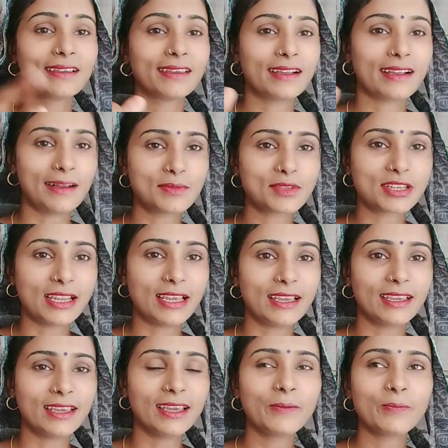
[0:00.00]
कि काम
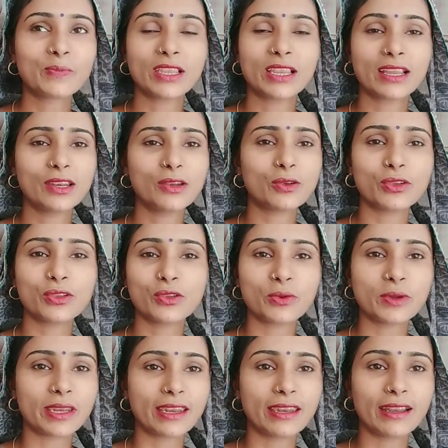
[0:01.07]
चलाएंगे लेकिन इन्होंने
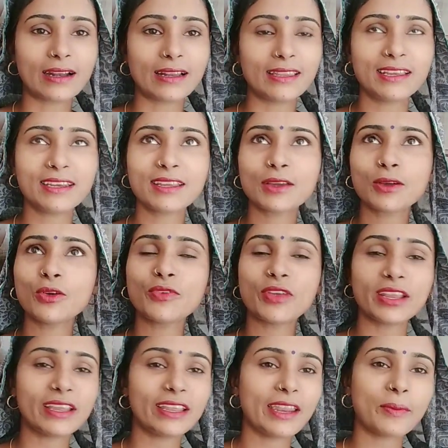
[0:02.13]
दो महीने निकाल दिए इनके कोई
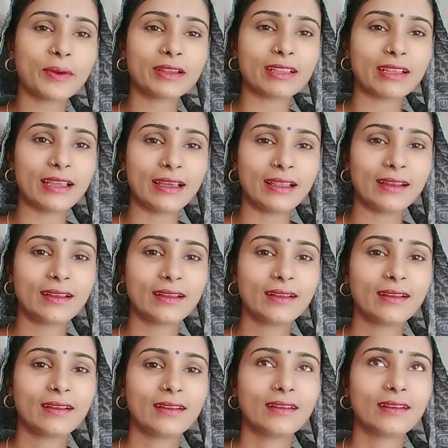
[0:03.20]
फर्क ही नहीं पड़ता यार
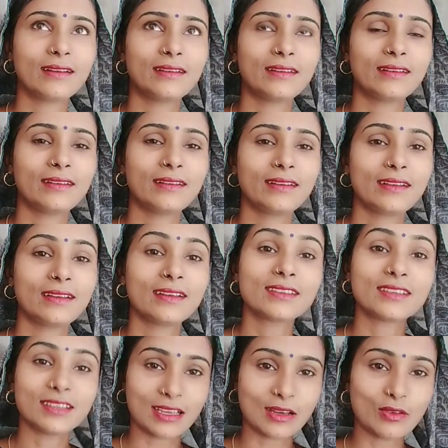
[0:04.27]
चेतावनी दे रही हो
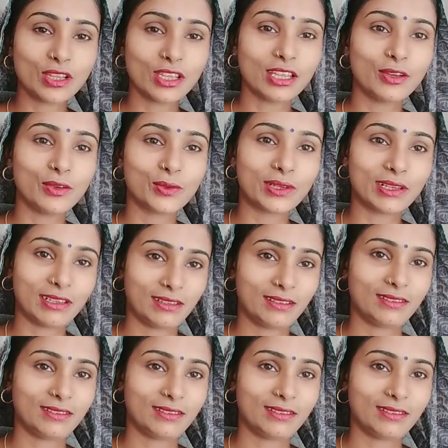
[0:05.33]
चेतावनी दे रही हूँ हाँ।